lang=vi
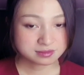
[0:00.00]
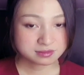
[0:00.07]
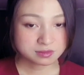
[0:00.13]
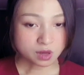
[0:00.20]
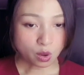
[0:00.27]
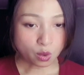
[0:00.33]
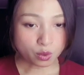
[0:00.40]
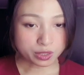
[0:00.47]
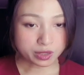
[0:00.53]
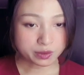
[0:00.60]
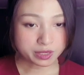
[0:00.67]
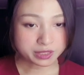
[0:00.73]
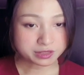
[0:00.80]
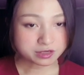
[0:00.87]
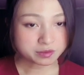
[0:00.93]
hổ kiều
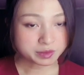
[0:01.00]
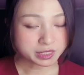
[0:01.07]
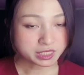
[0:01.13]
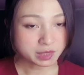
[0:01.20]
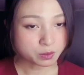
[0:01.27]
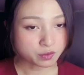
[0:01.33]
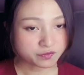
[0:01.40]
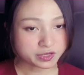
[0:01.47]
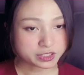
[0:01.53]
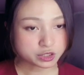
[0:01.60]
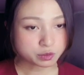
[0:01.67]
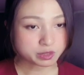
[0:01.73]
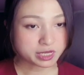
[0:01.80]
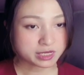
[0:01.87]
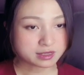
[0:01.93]
lần nữa biến thành một vị
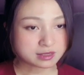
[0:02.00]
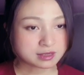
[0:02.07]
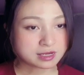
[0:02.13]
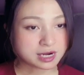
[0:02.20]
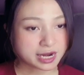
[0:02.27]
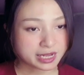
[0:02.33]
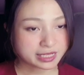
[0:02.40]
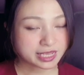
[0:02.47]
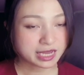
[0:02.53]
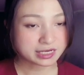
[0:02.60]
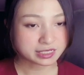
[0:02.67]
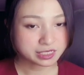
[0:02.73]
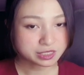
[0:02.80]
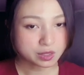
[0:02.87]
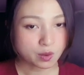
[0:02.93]
trung niên lạnh nhạt
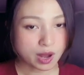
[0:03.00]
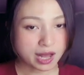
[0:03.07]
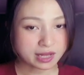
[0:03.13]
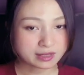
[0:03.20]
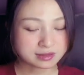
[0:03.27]
nhìn qua